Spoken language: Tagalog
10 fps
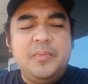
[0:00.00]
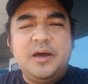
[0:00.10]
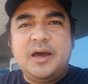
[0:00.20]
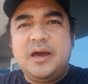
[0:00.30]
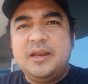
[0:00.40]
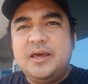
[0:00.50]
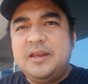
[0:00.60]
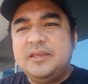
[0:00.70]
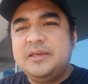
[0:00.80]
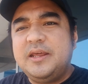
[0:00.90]

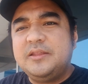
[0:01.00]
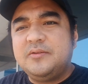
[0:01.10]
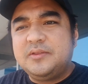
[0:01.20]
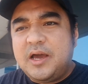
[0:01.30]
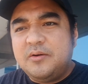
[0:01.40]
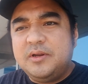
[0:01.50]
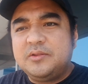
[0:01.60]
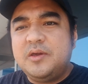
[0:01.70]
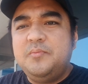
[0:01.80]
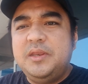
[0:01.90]
maaalala niya na itong tao na
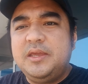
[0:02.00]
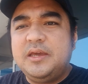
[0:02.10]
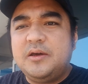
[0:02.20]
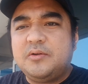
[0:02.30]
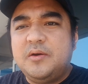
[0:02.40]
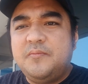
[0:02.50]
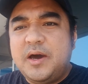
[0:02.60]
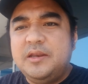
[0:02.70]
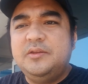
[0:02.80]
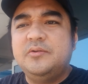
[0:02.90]
to, ibinigyan ako ng
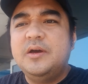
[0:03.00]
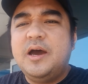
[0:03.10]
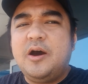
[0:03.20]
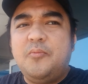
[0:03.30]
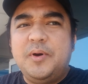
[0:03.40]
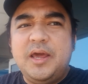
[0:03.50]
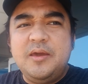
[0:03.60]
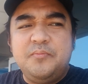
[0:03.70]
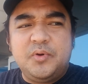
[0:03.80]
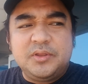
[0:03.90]
value. Ako pala
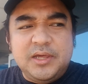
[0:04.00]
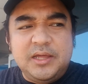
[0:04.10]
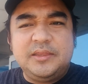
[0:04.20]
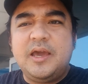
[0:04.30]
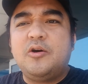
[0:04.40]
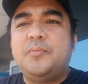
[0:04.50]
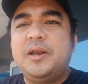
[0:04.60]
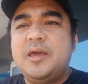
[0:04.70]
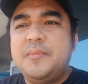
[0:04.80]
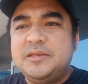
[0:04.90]
ay importante, ako
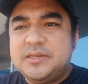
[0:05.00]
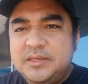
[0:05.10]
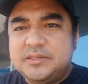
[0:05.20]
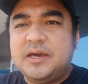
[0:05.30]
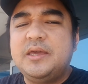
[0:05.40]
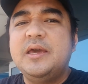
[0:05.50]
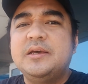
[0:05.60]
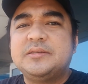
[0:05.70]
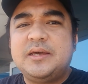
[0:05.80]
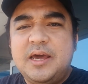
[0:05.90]
pala ay may saysay.
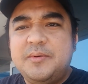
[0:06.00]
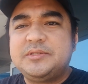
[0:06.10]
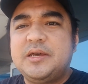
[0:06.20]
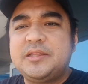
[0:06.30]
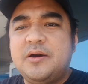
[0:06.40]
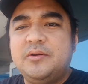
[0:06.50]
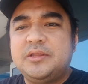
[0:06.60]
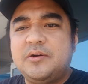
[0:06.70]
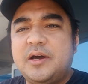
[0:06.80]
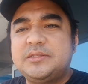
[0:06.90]
Salamat sa tao na
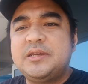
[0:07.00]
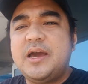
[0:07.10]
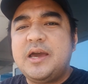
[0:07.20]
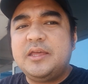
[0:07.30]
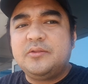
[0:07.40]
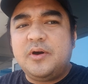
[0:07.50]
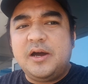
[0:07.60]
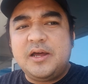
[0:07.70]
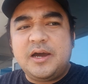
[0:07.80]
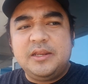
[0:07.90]
to kasi nga ito
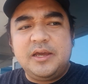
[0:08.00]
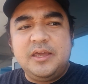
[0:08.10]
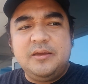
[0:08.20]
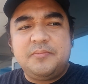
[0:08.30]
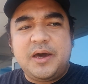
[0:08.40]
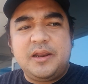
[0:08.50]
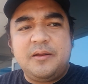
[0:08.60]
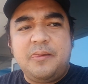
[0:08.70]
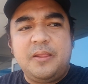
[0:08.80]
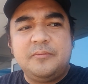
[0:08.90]
ang aking naging parang,